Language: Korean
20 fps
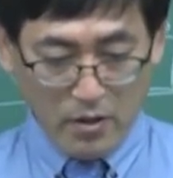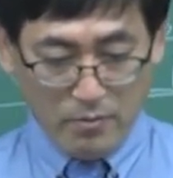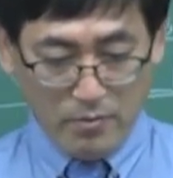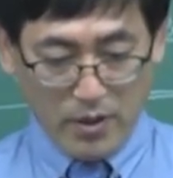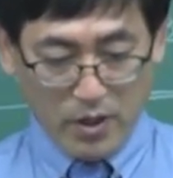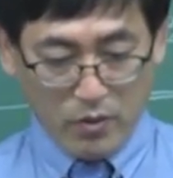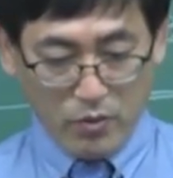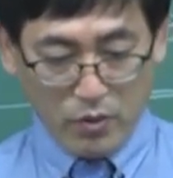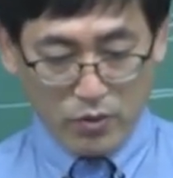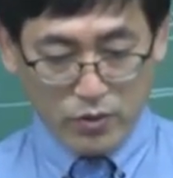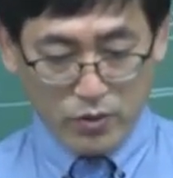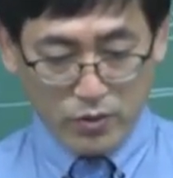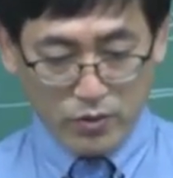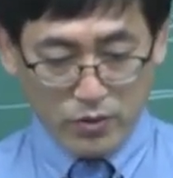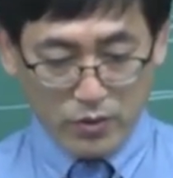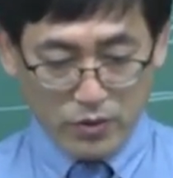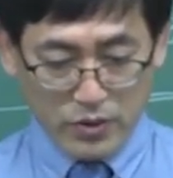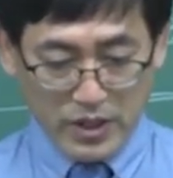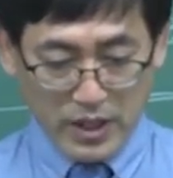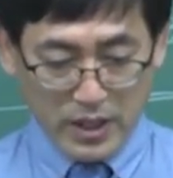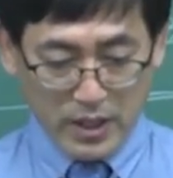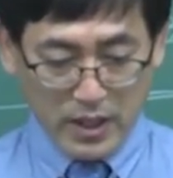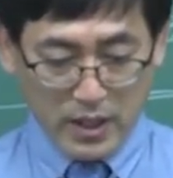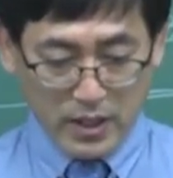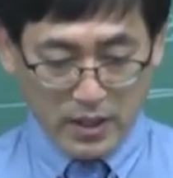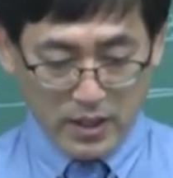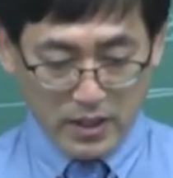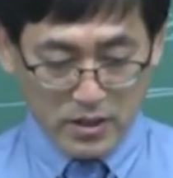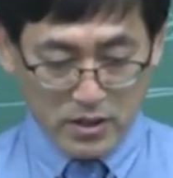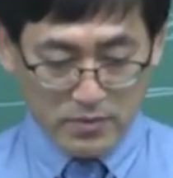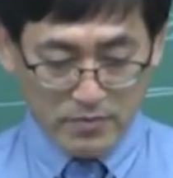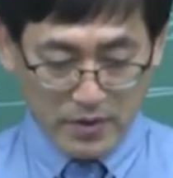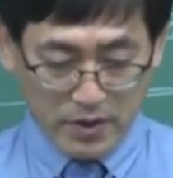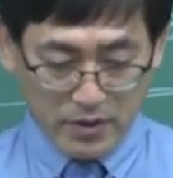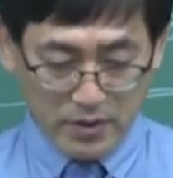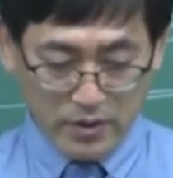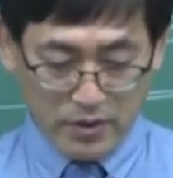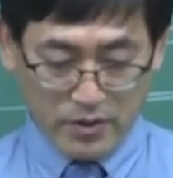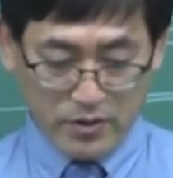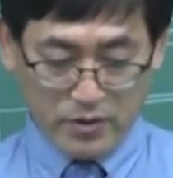네, 그 정도 생각을
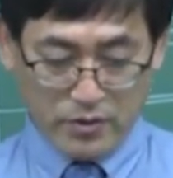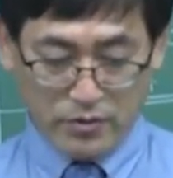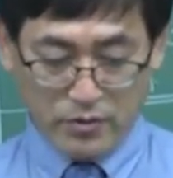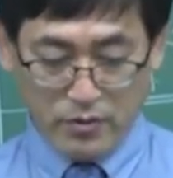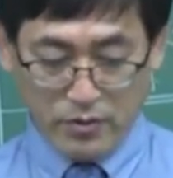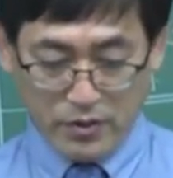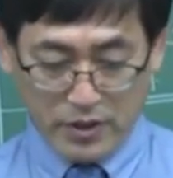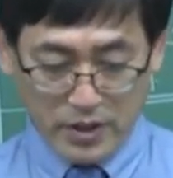하시면 어느 정도